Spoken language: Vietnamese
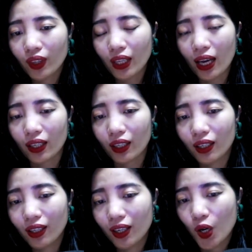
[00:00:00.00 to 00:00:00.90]
Này,
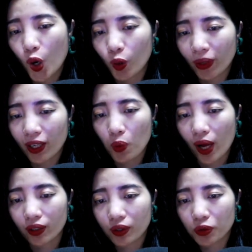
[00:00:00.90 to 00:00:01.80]
hôm nay
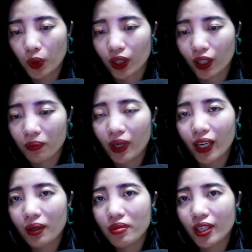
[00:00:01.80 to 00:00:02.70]
quán có tuyển thêm mấy
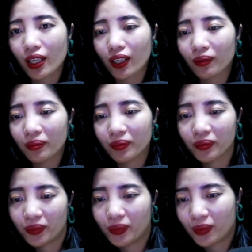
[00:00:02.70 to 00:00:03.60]
em xinh lắm.
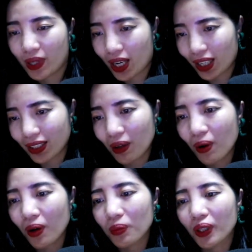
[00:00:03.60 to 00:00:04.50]
Hay tao
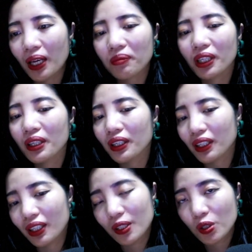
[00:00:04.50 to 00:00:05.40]
gọi một em đến đây,
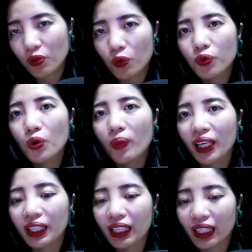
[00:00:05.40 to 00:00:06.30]
phục vụ
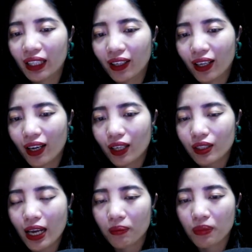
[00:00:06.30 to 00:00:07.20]
mày nhé.
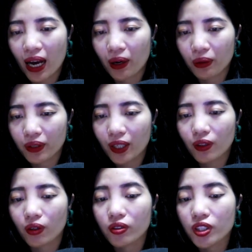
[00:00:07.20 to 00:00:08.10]
Đảm bảo đang
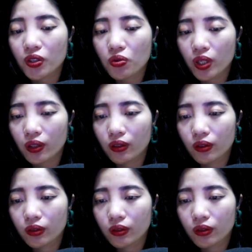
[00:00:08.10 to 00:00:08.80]
còn trinh nguyên.